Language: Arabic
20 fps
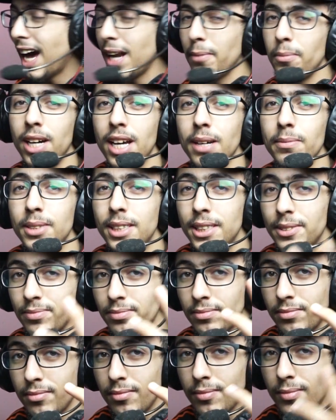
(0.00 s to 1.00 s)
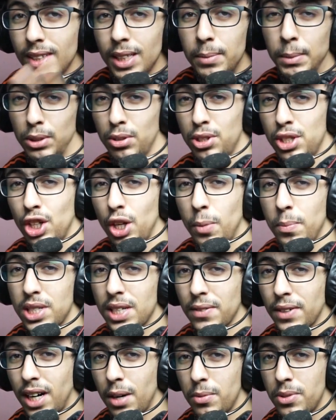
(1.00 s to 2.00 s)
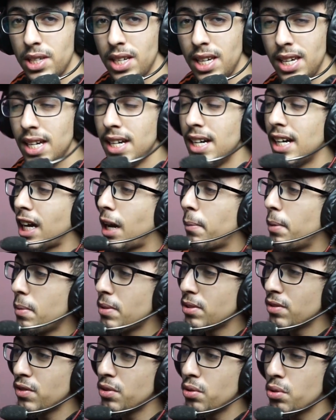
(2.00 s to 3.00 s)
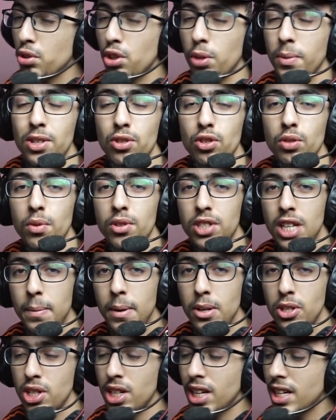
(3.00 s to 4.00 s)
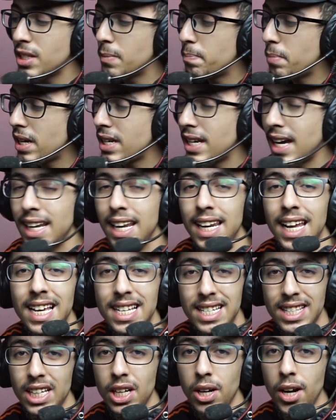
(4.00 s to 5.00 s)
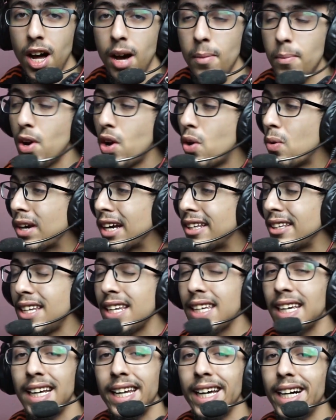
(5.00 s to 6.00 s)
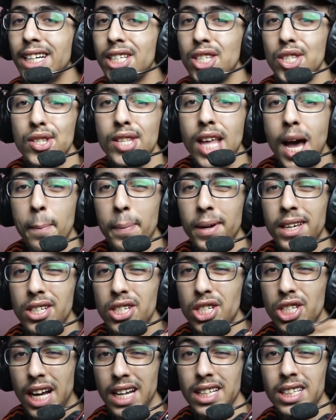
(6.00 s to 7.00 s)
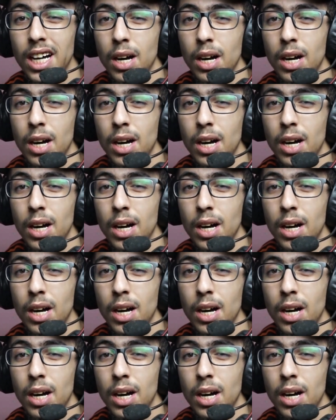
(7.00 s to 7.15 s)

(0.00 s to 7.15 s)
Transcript: المهم ما نضرش لكم بزاف خاوتي قبل ما تبدا الفيديو نشكركم على حسن المتابعه عشان كتبعني على الانستغرام وكذلك على سناب شات